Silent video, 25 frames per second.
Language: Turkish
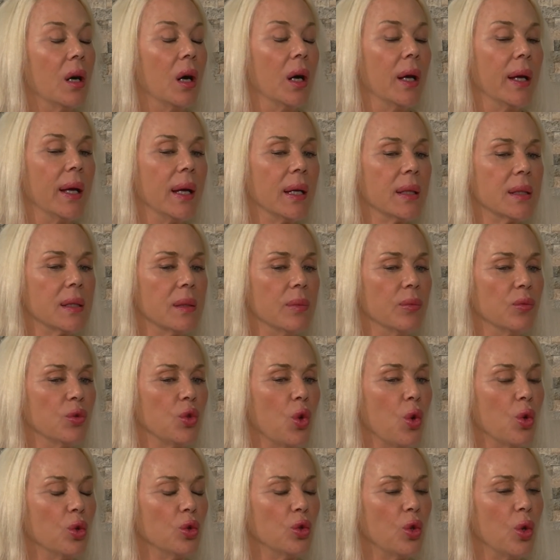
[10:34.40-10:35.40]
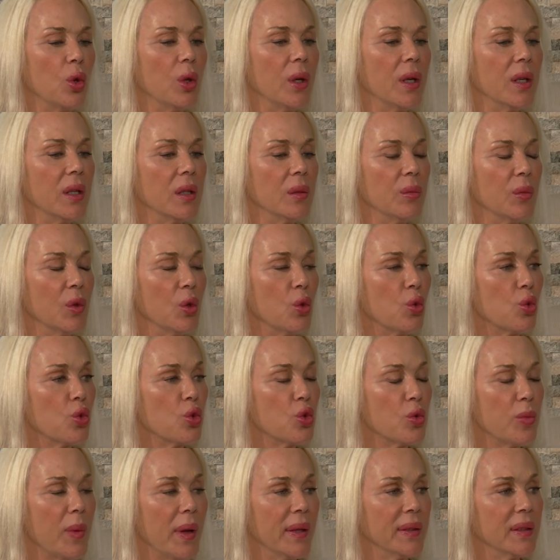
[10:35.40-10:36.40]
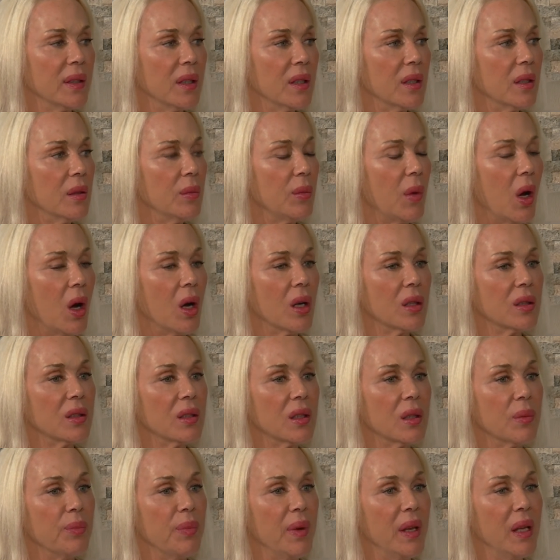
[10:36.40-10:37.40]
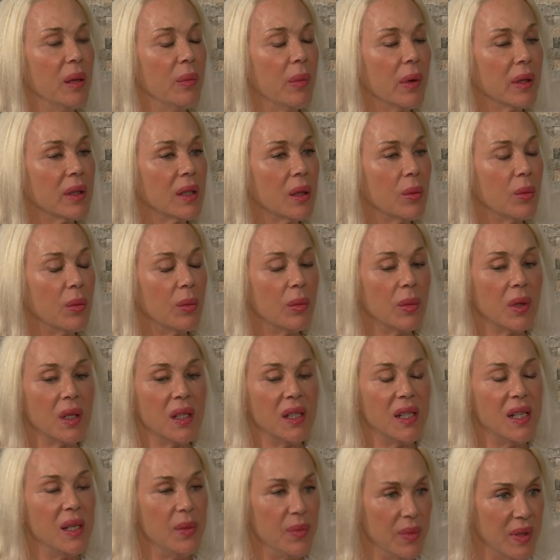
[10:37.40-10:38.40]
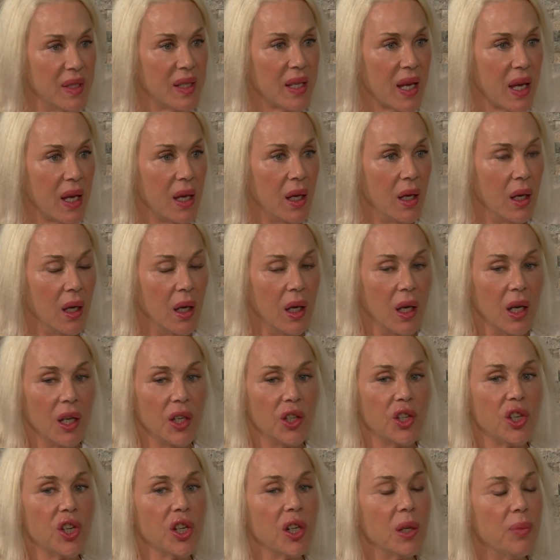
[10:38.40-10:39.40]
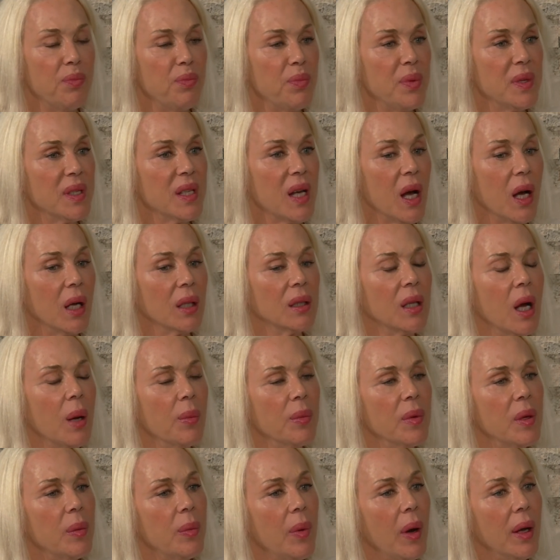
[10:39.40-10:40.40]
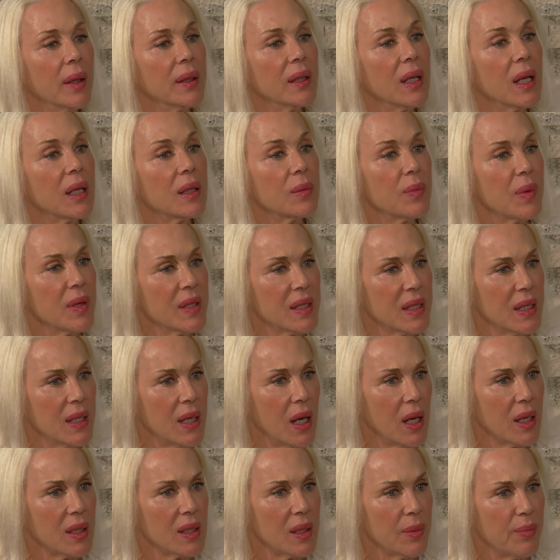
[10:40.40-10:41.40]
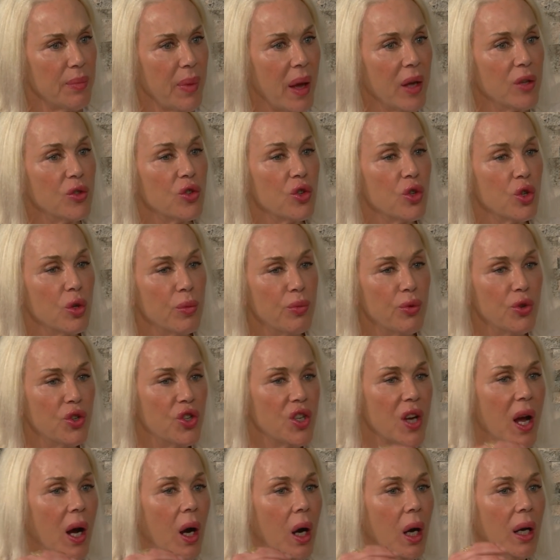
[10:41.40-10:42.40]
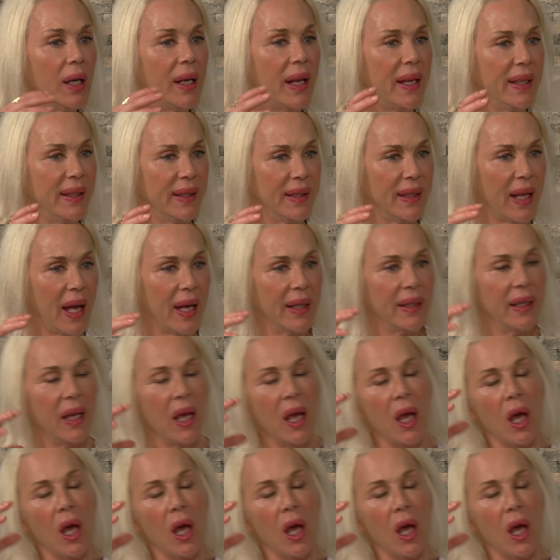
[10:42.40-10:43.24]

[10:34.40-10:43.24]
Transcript: hayatım doktorların mı, uzmanların mı, artık bilim adamı mı kimse çıkıp bize adam gibi anlatması lazım. Ben çünkü bu cehaletten